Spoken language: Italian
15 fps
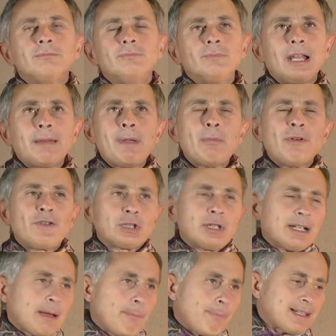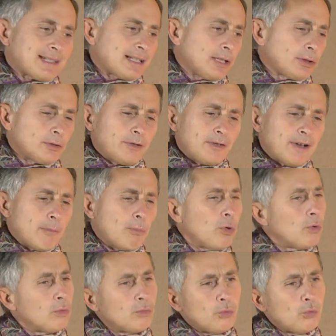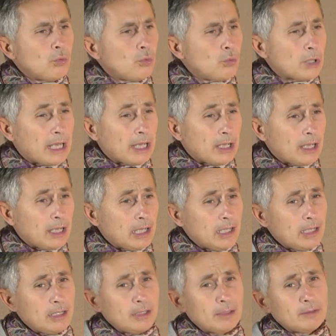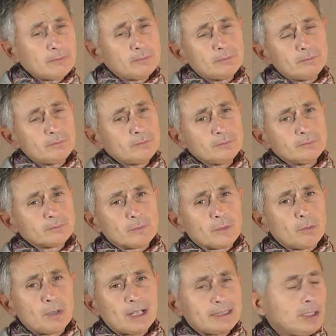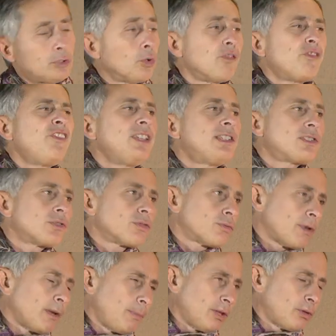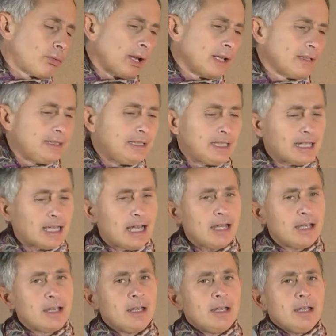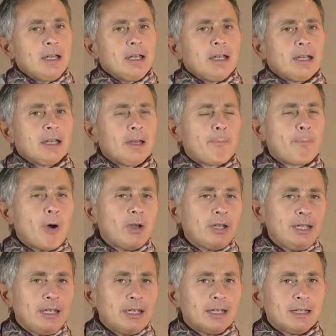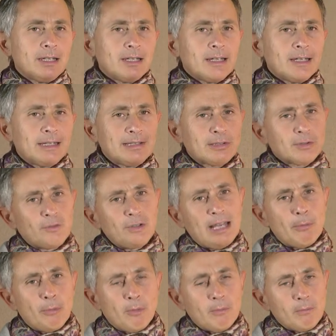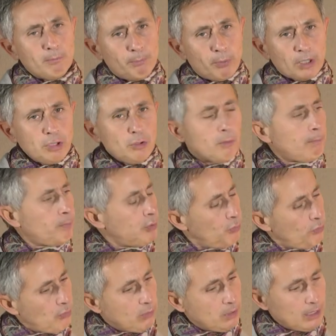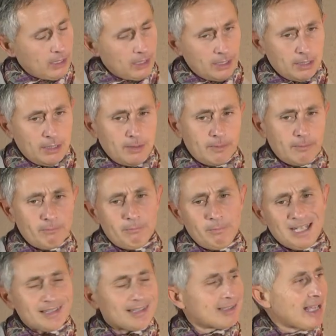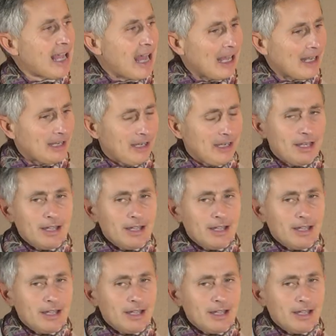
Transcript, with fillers: l'abbiamo fatto anche in passato, avevamo una, um, un articolo fisso sulla pittura mhm. antica, uh -huh. Eh, poi eh, adesso vogliamo un pochino più eh, mixare